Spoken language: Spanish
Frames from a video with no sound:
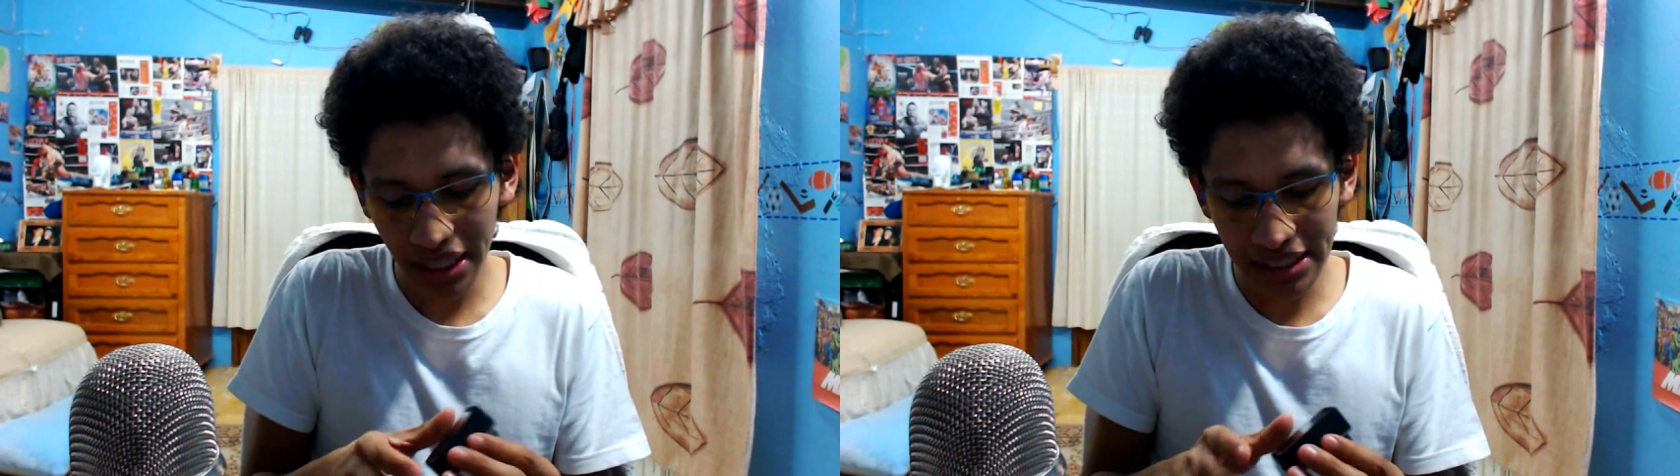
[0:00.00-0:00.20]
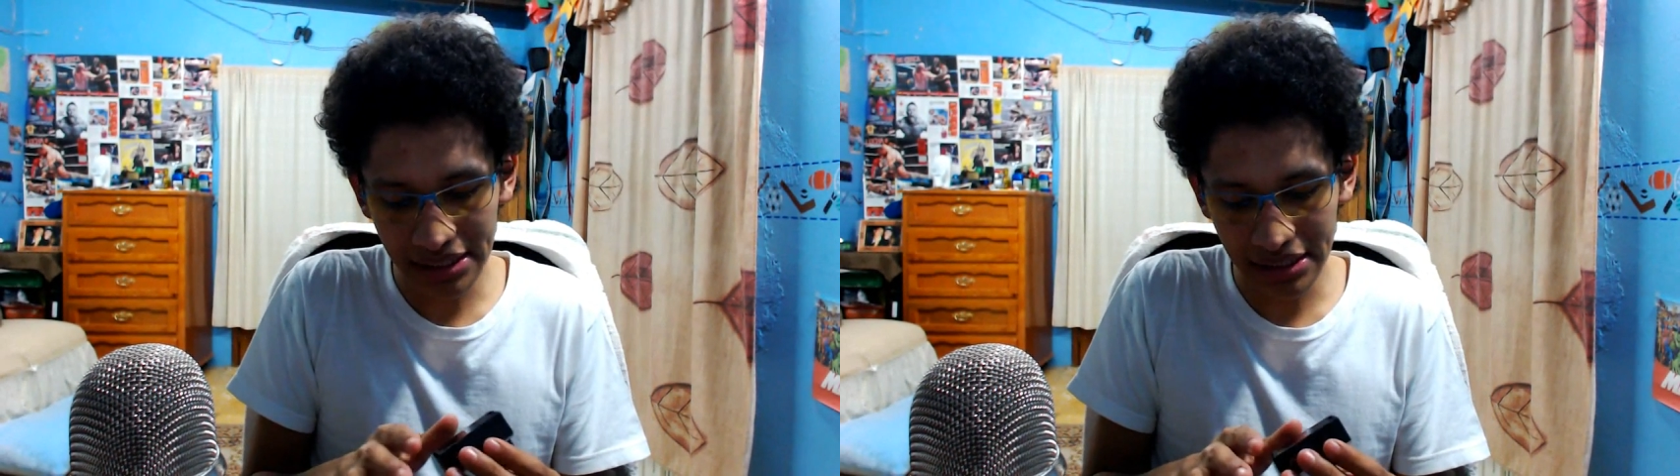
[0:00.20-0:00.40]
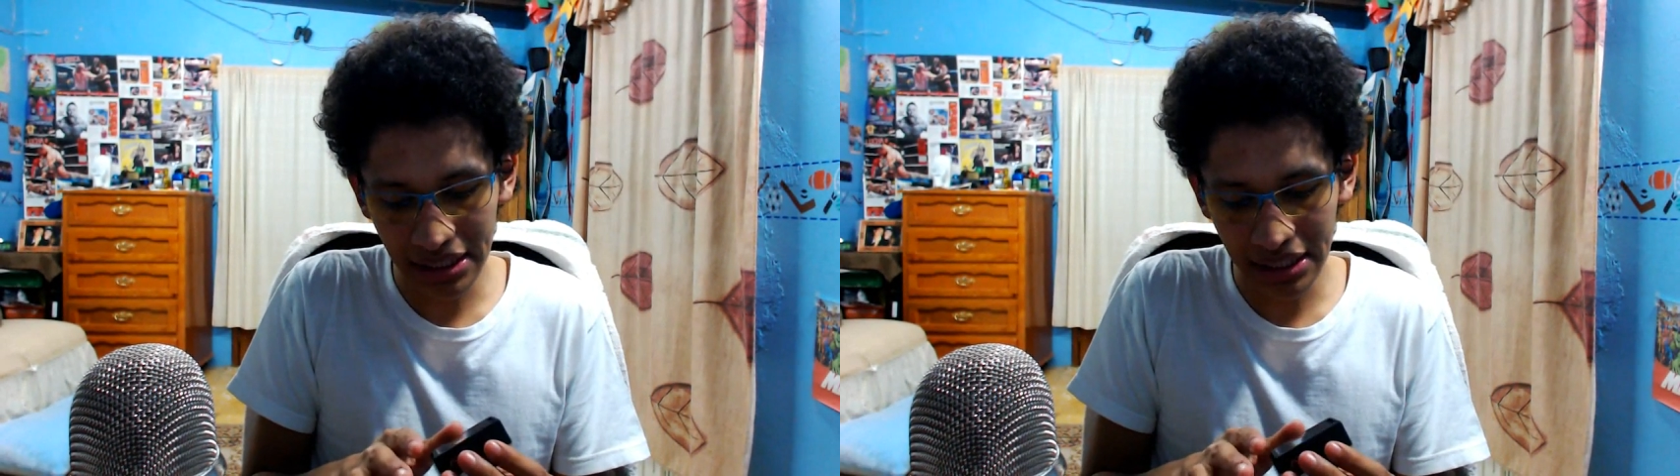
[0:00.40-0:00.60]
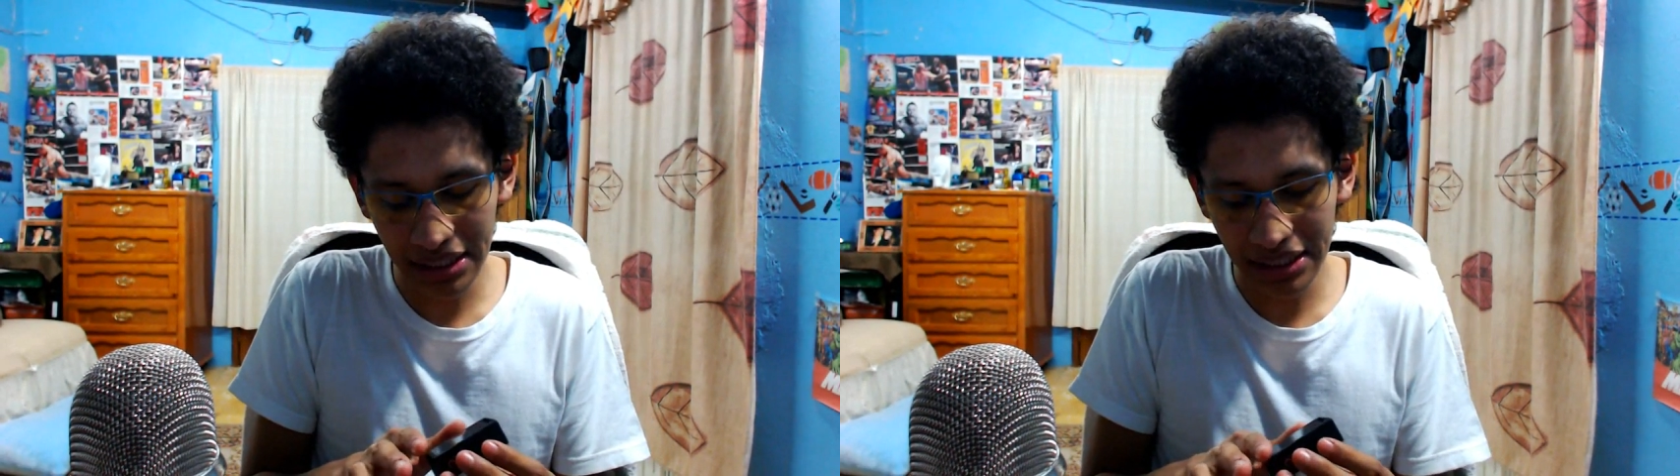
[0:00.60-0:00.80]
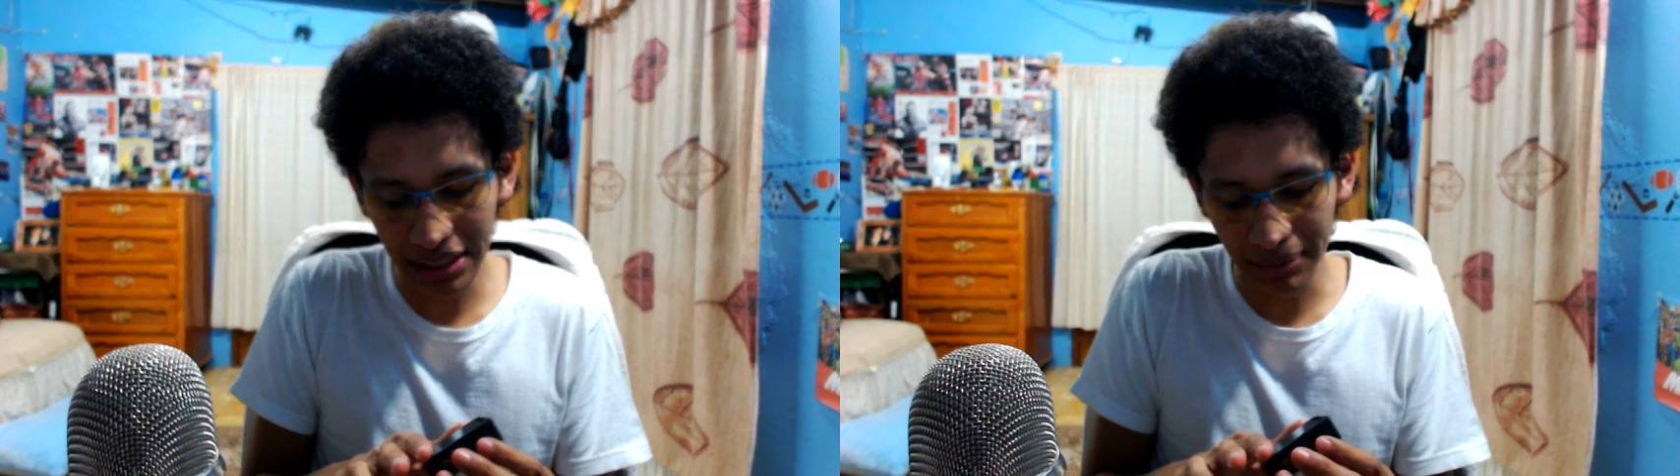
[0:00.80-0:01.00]
este,
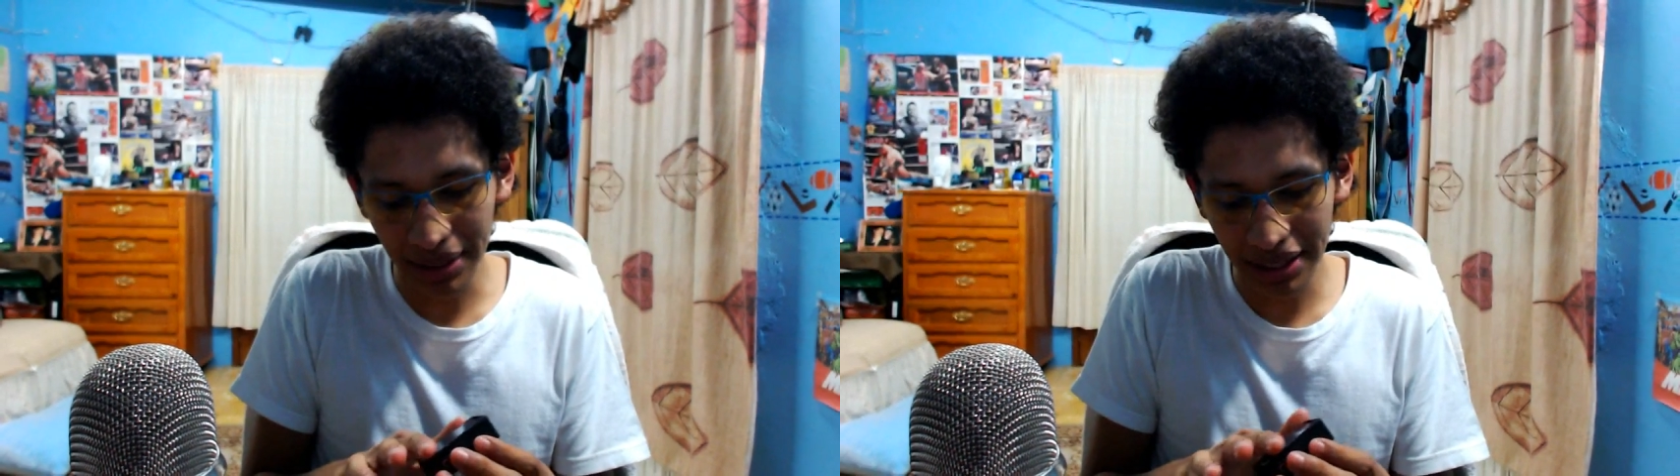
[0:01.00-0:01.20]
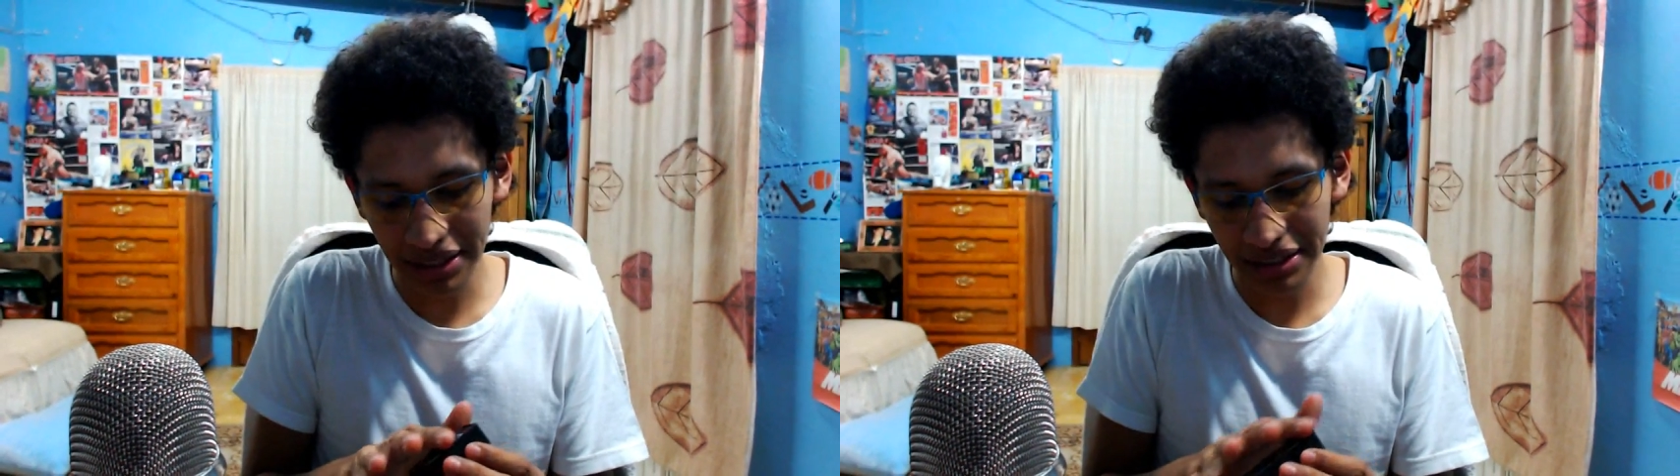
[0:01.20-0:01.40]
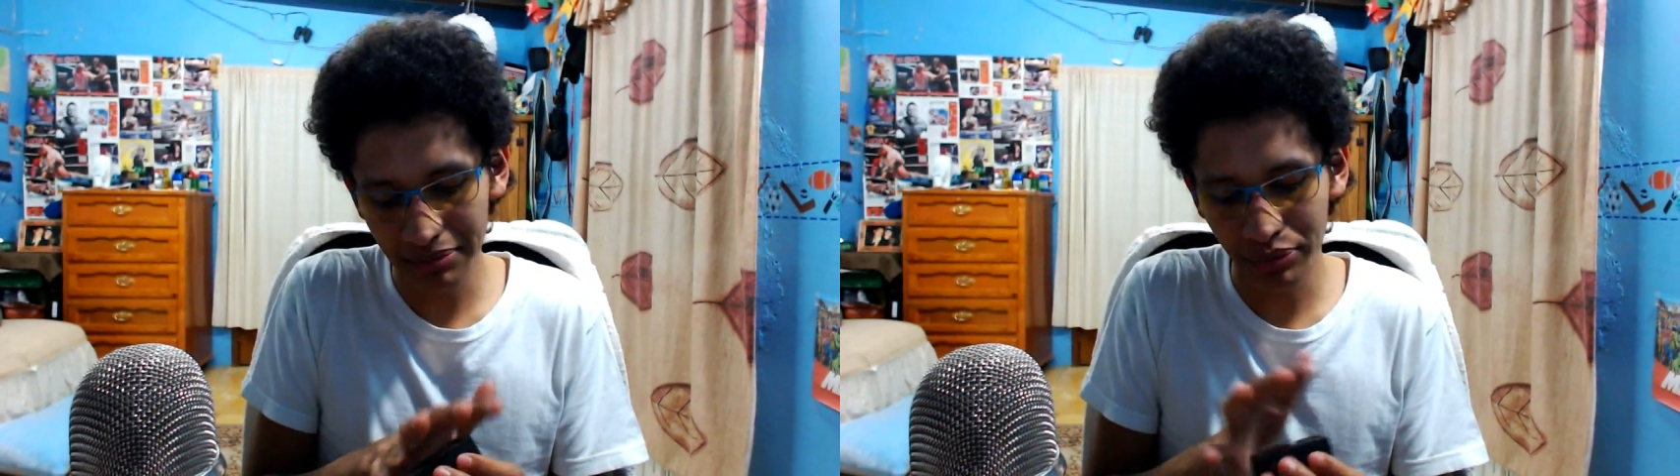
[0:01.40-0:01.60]
la Black